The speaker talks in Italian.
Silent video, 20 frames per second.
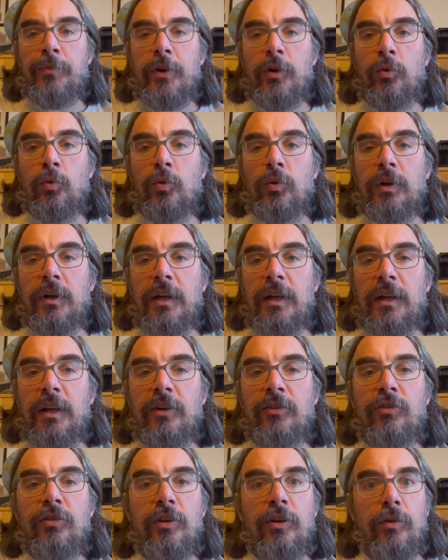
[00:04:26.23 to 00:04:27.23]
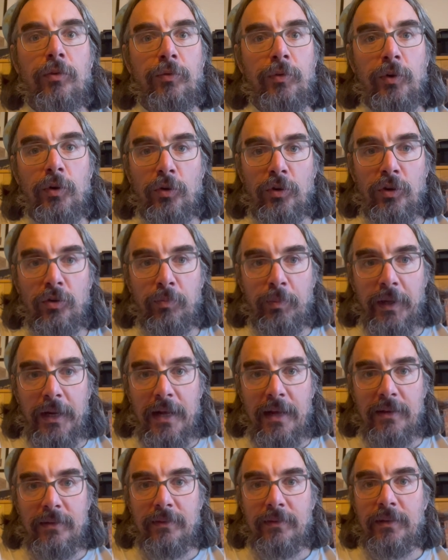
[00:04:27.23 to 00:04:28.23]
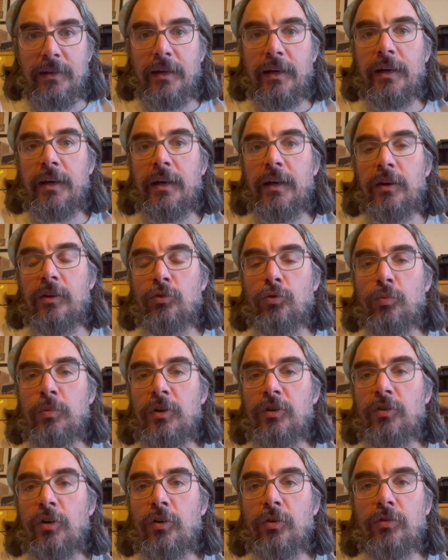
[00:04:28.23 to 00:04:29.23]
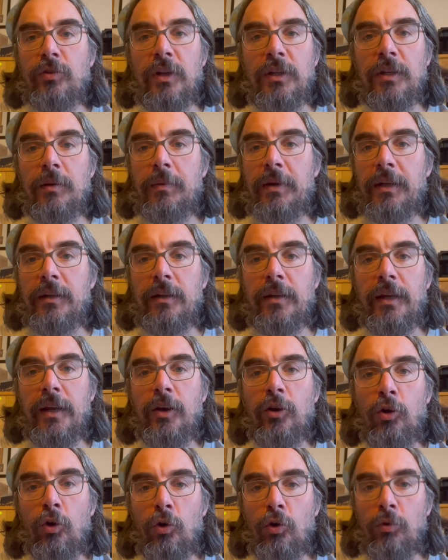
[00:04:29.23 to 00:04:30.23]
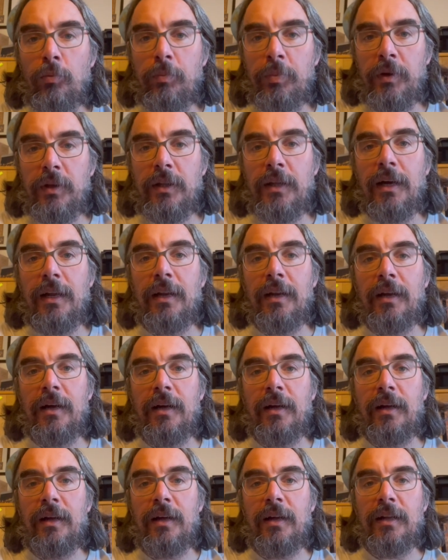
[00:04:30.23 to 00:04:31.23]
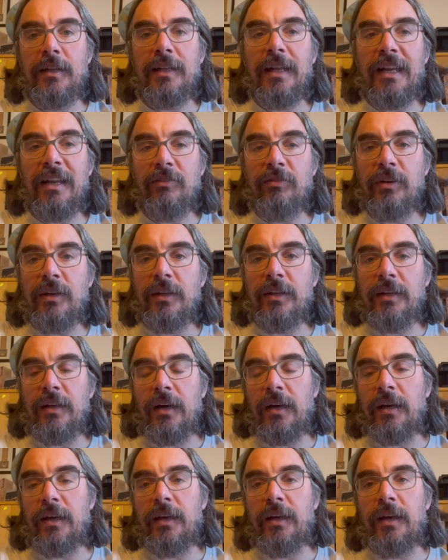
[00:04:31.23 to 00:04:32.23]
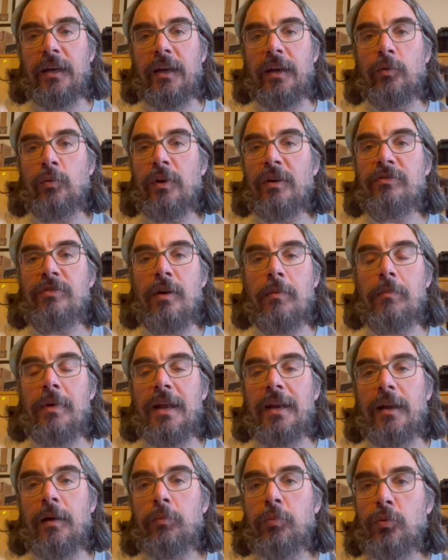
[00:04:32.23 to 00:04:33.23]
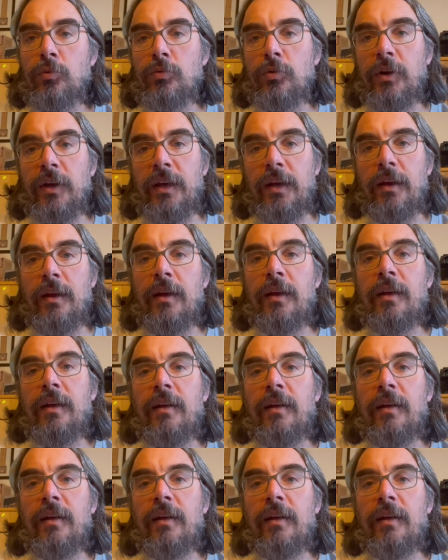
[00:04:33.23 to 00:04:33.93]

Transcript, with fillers: un leggero filo di speranza che subisce costantemente dei colpi dalla, dalla vita e una fiammella appunto che